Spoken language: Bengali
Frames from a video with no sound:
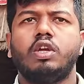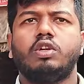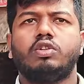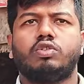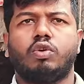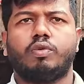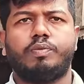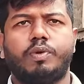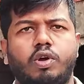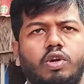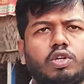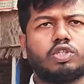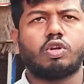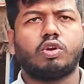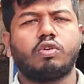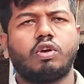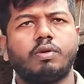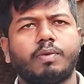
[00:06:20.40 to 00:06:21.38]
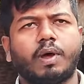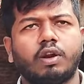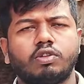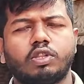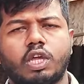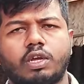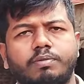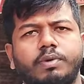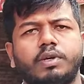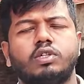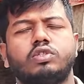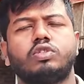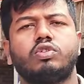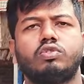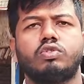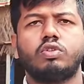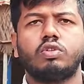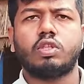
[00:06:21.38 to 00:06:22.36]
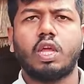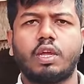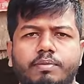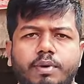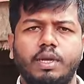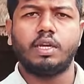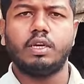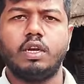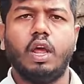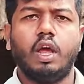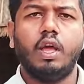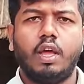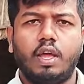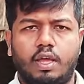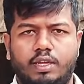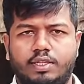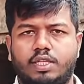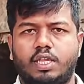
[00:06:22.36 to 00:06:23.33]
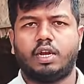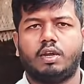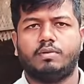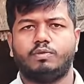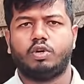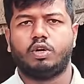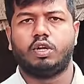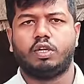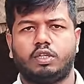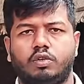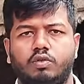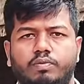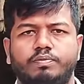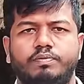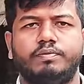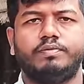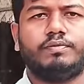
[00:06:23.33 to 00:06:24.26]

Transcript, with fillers: তো বিওর সকলে ভালো থাকবেন সুস্থ থাকবেন আসসালামু আলাইকুম